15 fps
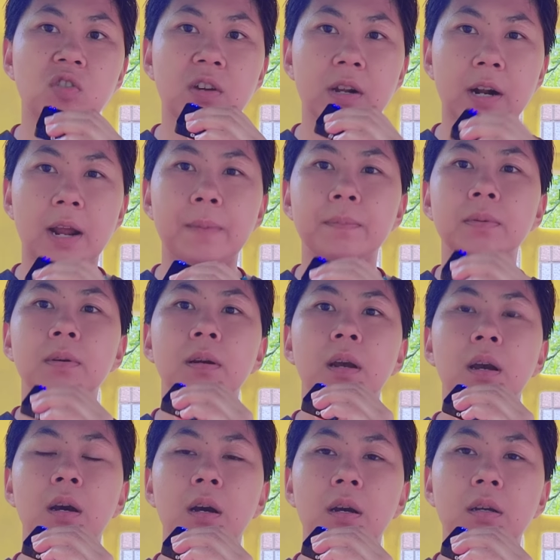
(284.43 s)
gram
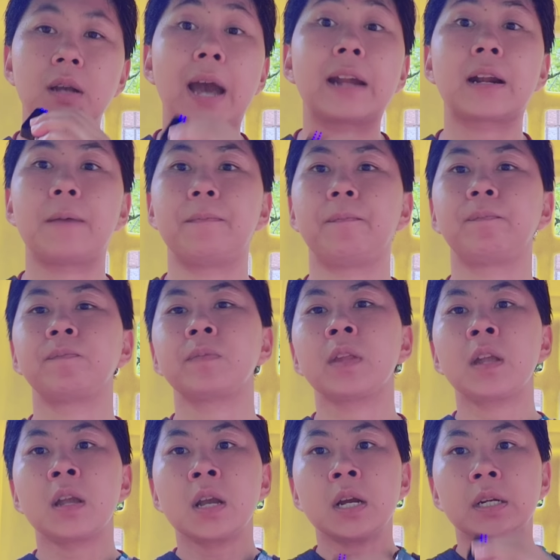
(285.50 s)
e, garam.
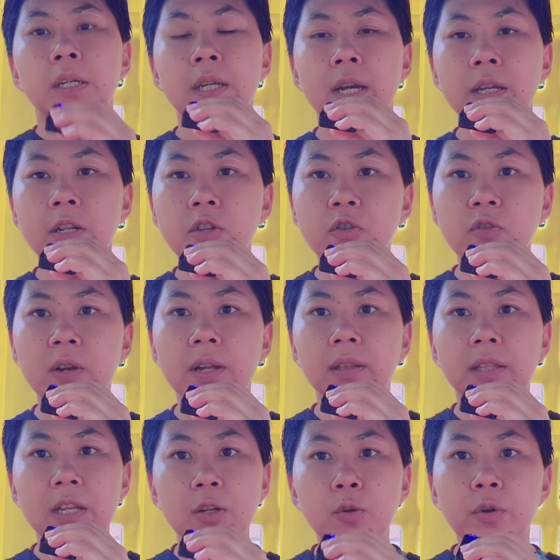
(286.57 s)
Dia ini juga
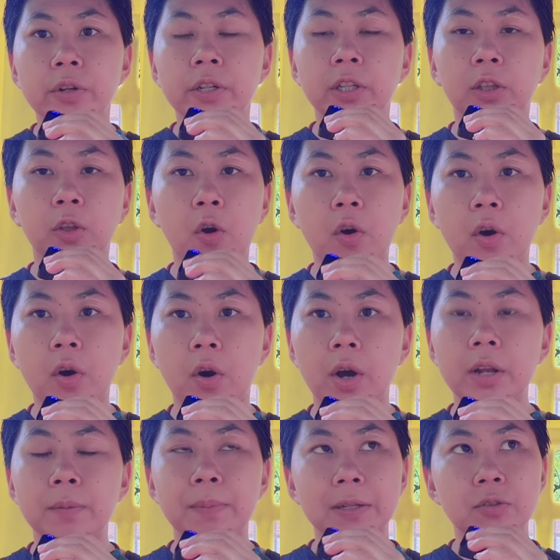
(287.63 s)
tidur di toko,
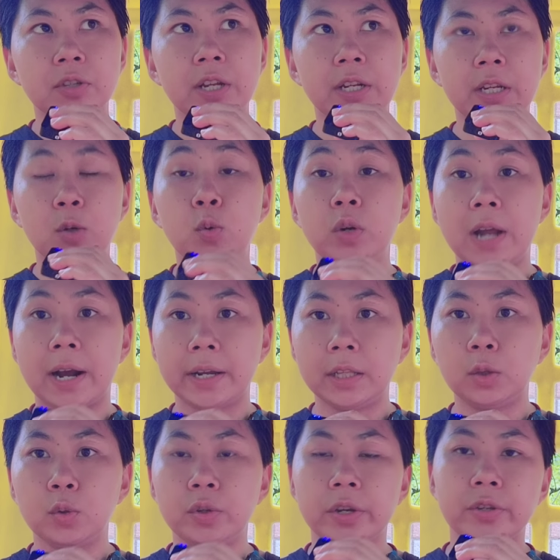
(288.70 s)
eh, maksudnya di gudang
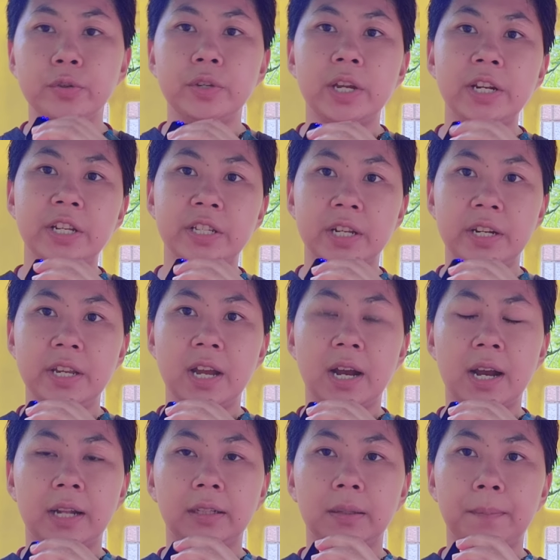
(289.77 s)
itu ya cuy, ya
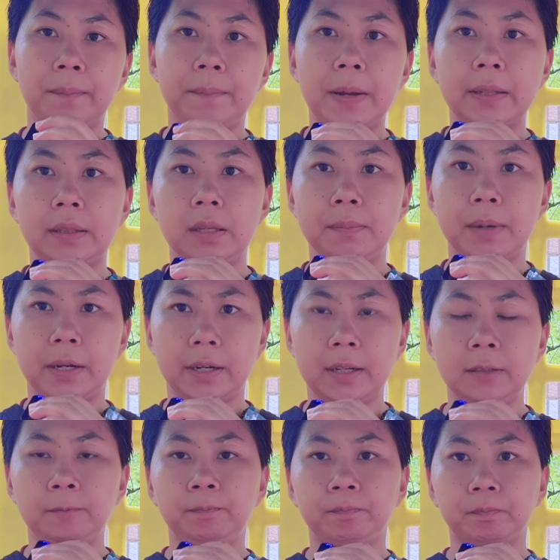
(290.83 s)
disediakan tempat di
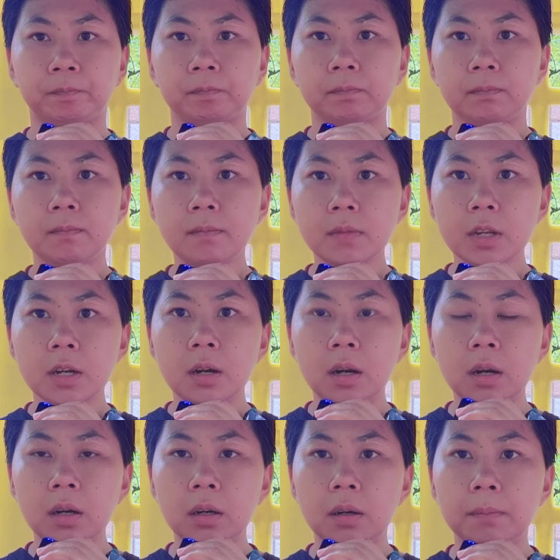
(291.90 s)
mana
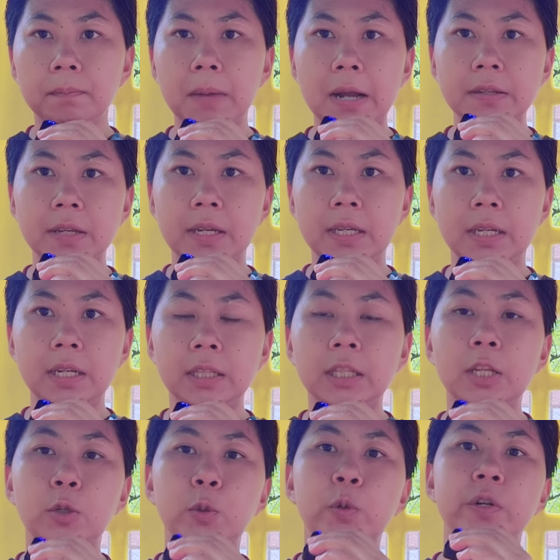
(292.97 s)
e, mbaknya ini
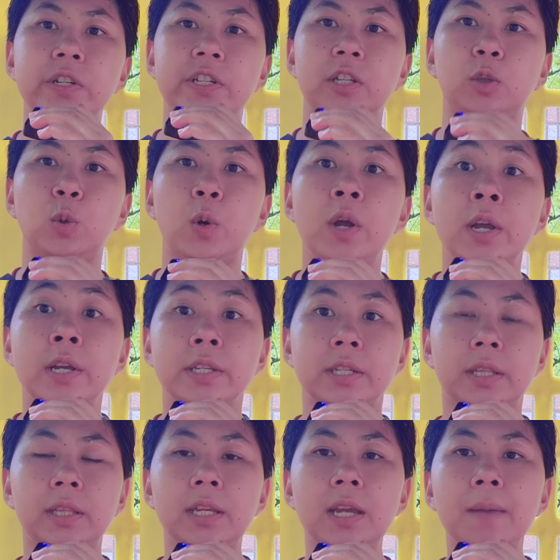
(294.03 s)
tidur di situ.
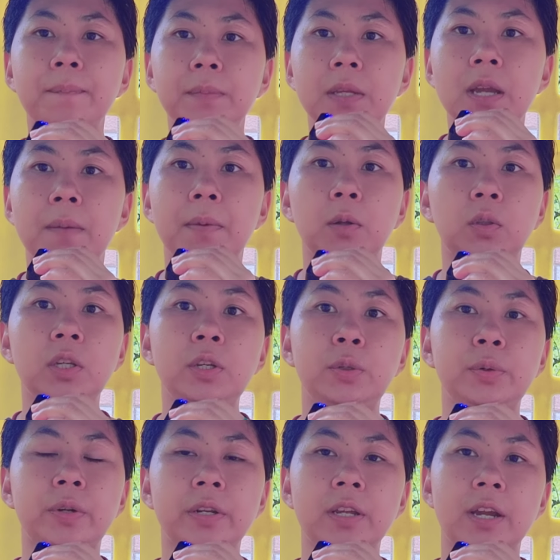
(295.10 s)
Setiap dia mau
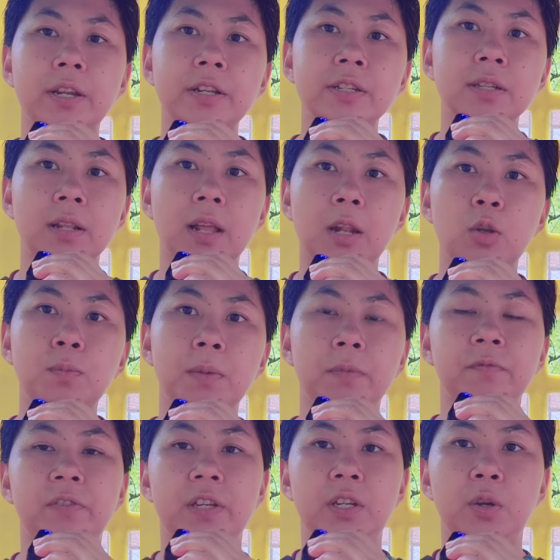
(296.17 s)
tidur, dia ini selalu
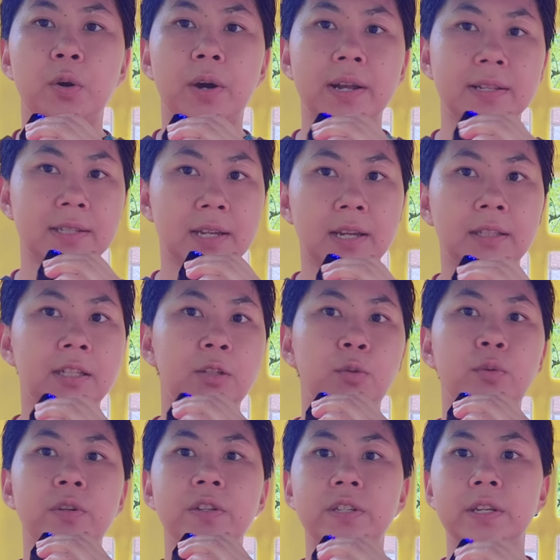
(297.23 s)
memvideokan saya
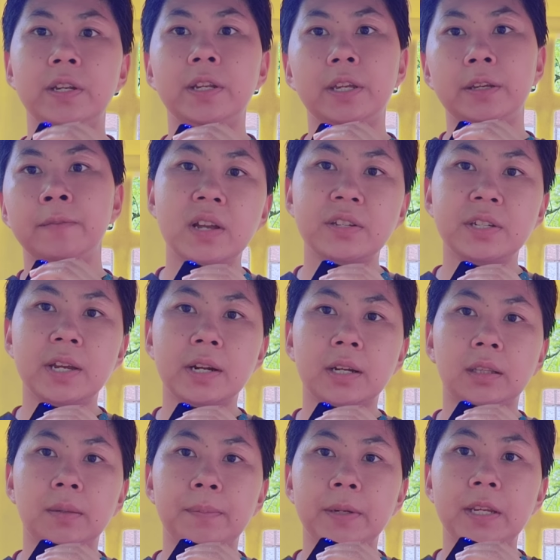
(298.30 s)
tidur di sini. Dia share
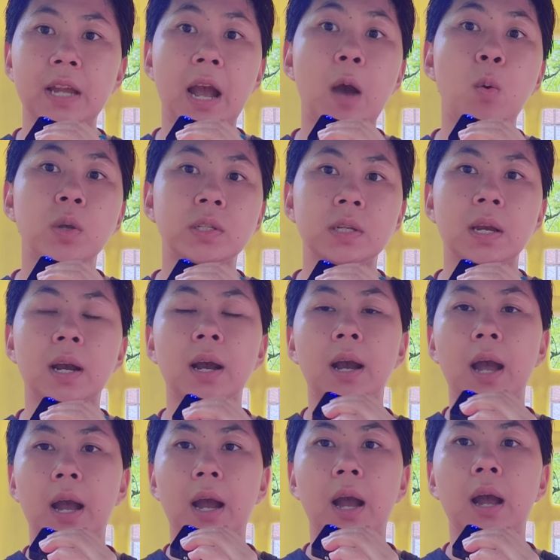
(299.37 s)
ke temannya, awas ya
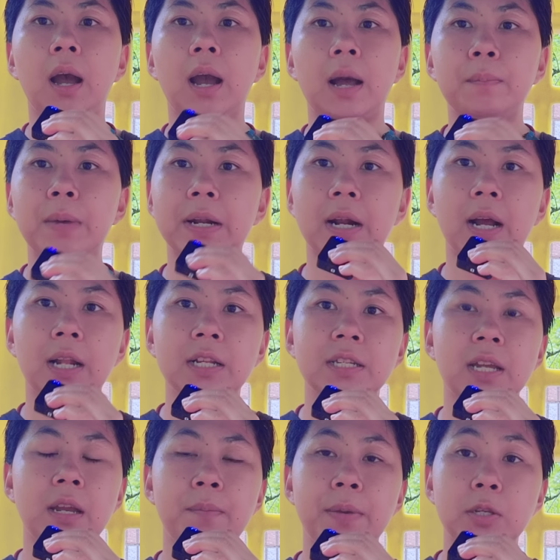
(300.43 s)
uh, barangkali
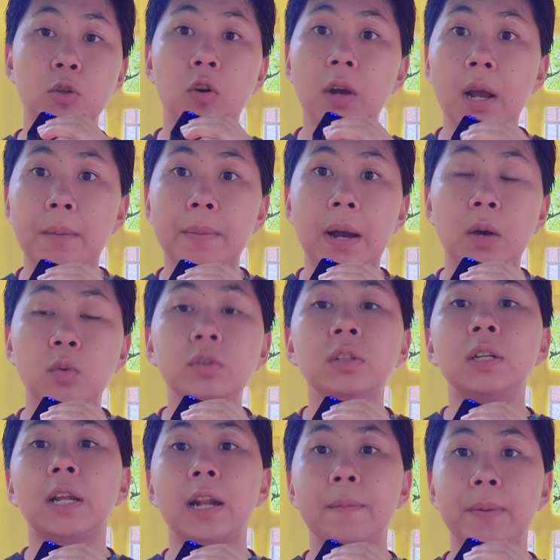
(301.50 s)
saya besok nggak bangun,
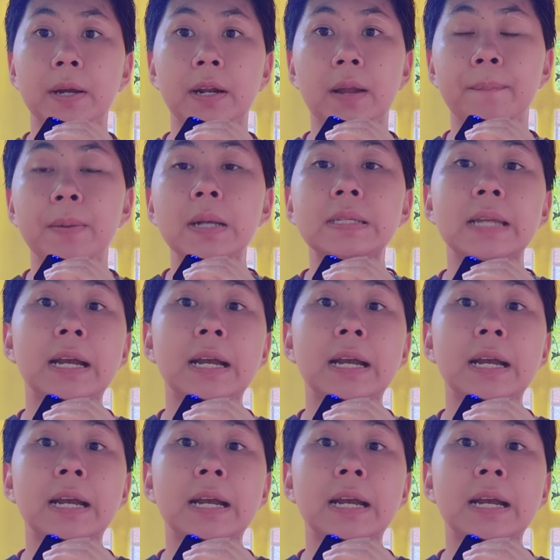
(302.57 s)
kenapa-kenapa